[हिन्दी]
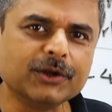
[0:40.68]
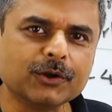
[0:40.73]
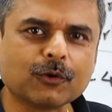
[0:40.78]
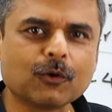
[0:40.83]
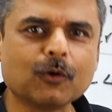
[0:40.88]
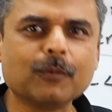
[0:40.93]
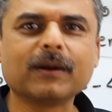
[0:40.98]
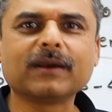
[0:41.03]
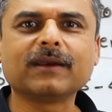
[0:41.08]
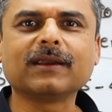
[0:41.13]

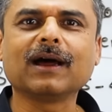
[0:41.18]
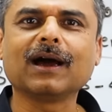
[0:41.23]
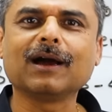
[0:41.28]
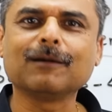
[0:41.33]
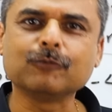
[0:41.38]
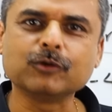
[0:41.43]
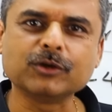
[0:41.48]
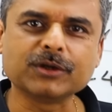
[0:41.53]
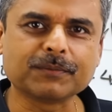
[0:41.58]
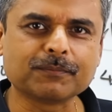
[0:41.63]
न्यूरो बनना
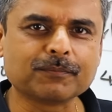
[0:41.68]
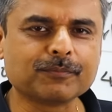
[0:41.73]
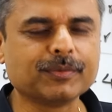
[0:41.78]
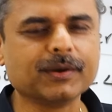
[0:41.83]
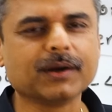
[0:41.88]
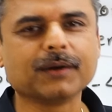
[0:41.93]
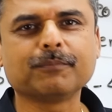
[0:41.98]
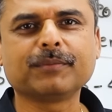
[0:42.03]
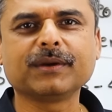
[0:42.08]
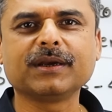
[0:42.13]
है मुझे
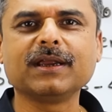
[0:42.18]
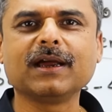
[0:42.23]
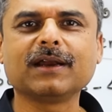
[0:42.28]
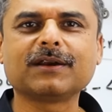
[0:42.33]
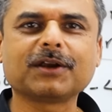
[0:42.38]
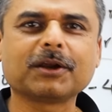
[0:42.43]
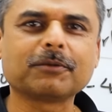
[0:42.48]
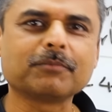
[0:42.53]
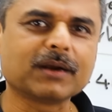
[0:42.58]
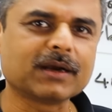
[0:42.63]

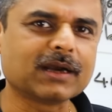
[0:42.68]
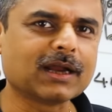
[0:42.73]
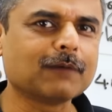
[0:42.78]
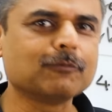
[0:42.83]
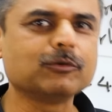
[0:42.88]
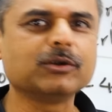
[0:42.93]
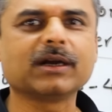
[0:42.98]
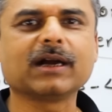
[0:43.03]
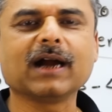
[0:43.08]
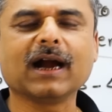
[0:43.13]
पीडियाट्रिक बनना
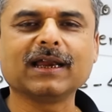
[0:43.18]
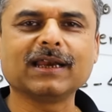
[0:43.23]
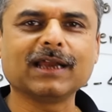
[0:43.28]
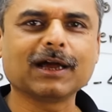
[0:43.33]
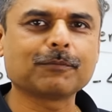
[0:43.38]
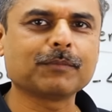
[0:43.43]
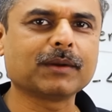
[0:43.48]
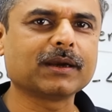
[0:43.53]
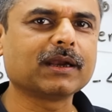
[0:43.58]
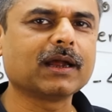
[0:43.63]
है मुझे
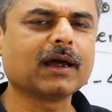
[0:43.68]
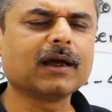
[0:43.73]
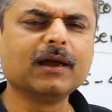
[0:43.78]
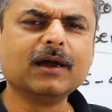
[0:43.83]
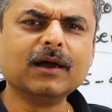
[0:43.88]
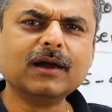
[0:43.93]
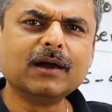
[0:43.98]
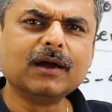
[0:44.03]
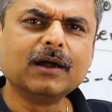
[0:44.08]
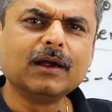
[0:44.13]
गायनेक बनना है
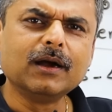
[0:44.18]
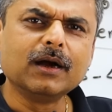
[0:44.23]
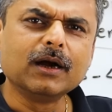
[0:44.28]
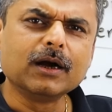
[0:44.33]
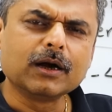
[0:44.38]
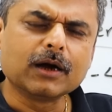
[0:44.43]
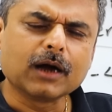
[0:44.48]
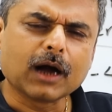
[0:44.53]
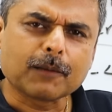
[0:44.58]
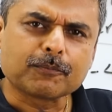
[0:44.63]

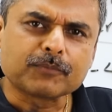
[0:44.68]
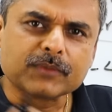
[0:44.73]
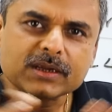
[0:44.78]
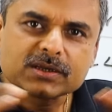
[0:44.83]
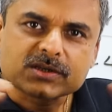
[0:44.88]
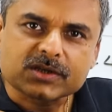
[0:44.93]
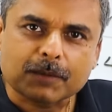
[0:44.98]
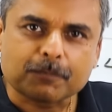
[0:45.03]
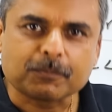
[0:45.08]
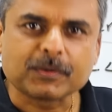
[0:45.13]

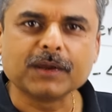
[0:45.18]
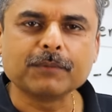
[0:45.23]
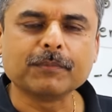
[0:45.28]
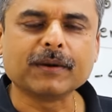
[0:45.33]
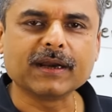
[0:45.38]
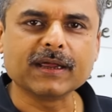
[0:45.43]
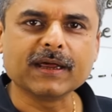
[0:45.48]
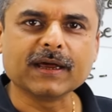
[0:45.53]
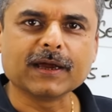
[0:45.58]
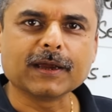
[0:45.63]
अपने सपने
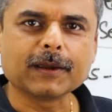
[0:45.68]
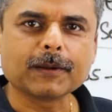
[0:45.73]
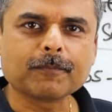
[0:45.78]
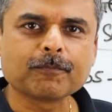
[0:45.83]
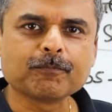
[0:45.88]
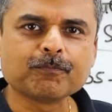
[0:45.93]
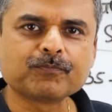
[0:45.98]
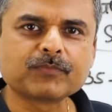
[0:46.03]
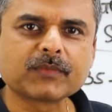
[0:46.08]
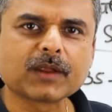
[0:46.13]
बड़े हैं
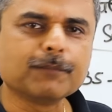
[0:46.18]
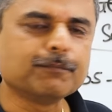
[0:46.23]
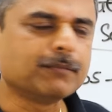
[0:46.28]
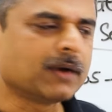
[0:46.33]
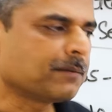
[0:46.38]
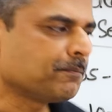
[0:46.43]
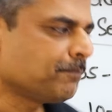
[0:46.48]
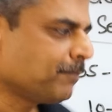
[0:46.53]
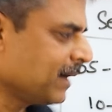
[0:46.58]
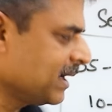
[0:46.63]

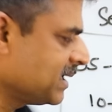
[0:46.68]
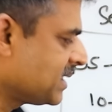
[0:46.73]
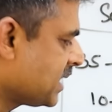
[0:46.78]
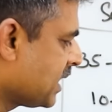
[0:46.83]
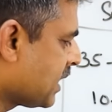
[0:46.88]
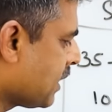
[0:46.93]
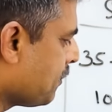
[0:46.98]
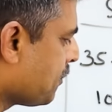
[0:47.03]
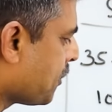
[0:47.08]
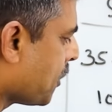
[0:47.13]
बट
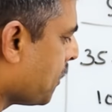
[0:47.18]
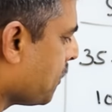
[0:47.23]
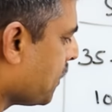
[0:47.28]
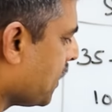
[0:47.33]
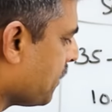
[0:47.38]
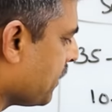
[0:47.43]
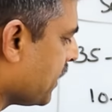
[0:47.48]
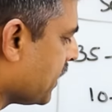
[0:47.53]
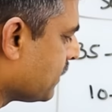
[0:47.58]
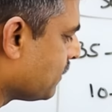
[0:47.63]
पैसे का
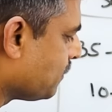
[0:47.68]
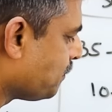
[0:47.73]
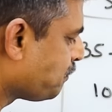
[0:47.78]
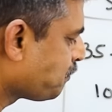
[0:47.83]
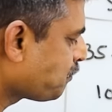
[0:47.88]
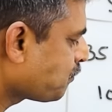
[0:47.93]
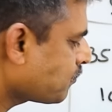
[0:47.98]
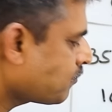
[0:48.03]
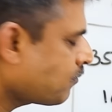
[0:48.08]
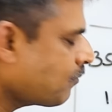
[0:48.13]
प्रॉब्लम
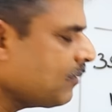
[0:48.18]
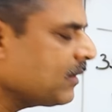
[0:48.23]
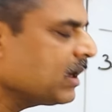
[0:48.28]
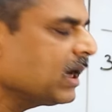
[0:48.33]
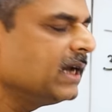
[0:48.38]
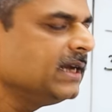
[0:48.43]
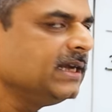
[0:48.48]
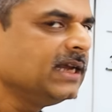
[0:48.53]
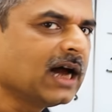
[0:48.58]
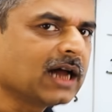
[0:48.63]

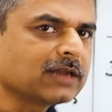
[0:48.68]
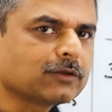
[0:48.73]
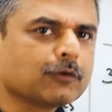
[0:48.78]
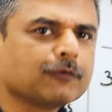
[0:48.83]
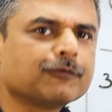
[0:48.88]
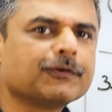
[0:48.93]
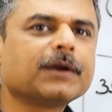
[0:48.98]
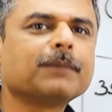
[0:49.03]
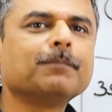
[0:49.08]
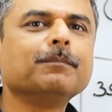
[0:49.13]
है या
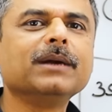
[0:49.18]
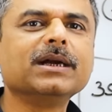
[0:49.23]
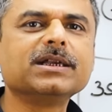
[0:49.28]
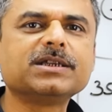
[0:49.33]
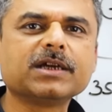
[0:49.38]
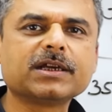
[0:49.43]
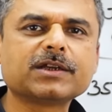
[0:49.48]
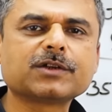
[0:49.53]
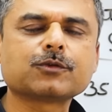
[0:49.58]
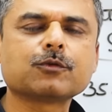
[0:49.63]
तो फिर
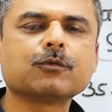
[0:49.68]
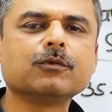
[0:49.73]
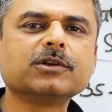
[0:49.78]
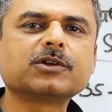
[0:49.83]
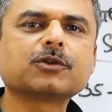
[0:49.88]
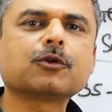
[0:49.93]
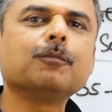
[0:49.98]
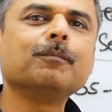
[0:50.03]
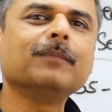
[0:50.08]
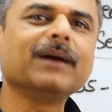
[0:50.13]
मेजर
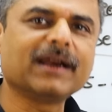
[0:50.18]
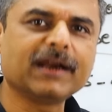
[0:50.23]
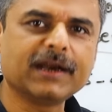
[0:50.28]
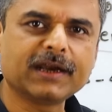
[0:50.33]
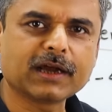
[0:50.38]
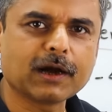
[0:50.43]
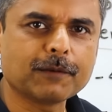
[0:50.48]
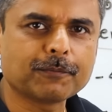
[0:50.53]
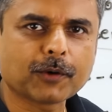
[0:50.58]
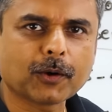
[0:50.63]
स्टूडेंट्स को
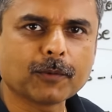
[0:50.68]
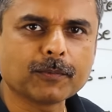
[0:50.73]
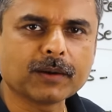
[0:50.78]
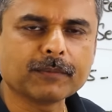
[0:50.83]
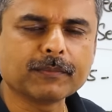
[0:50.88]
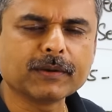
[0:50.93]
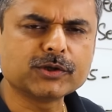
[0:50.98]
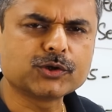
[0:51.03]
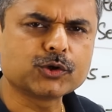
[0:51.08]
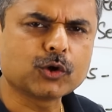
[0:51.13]
मेरिट का
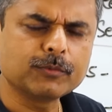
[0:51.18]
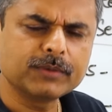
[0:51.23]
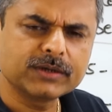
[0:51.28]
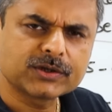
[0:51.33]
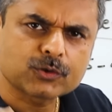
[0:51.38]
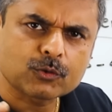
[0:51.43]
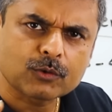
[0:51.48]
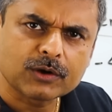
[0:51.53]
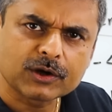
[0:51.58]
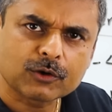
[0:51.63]
प्रॉब्लम है जो भी
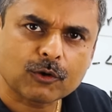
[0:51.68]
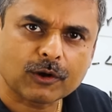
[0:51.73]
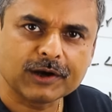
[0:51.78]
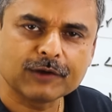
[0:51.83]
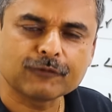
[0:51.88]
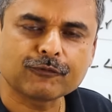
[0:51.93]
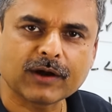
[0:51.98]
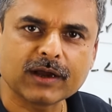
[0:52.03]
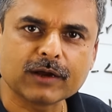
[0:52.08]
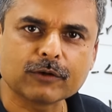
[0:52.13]
स्टूडेंट
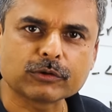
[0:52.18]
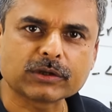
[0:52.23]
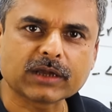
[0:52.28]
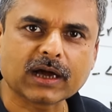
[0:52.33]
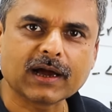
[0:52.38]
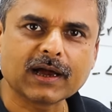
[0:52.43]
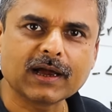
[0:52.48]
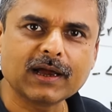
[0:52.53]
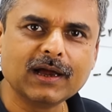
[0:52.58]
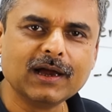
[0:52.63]
क्वालिफाई
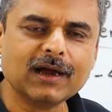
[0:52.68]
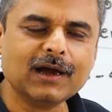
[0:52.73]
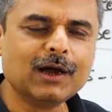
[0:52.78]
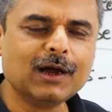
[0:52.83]
होता है